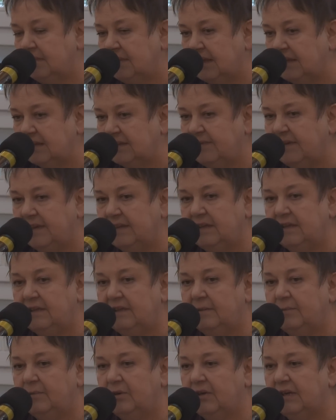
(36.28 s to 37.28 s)
tak zwanej
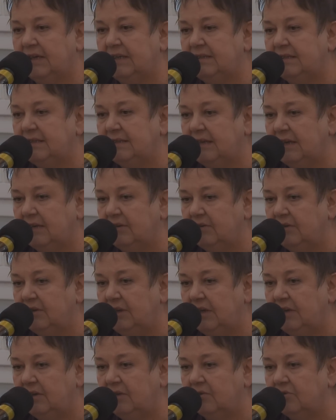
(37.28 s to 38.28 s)
demokracji
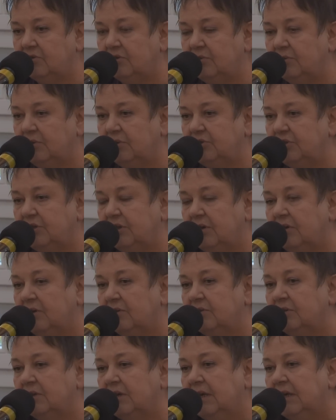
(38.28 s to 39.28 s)
zachodniej toczyło się
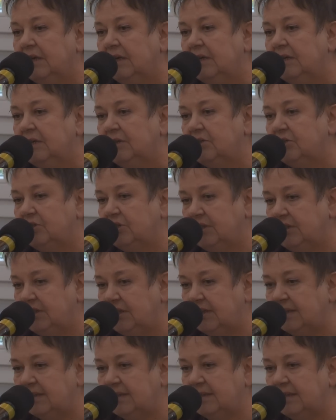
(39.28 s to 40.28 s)
od
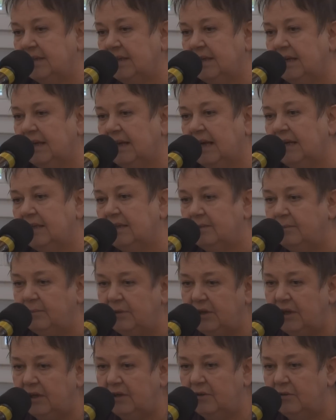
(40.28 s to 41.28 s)
30 lat,
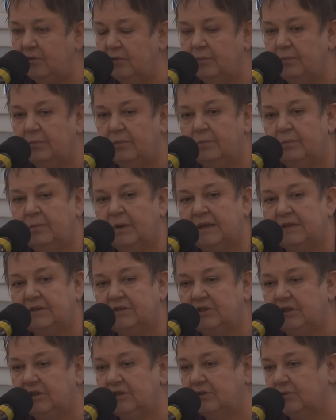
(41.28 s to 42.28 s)
mniej lub
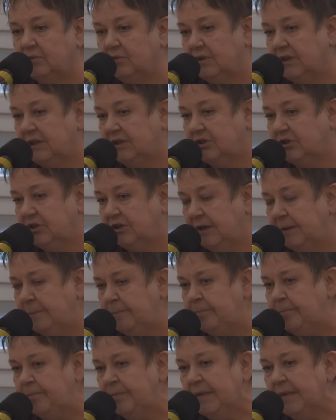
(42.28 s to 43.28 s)
bardziej skutecznie.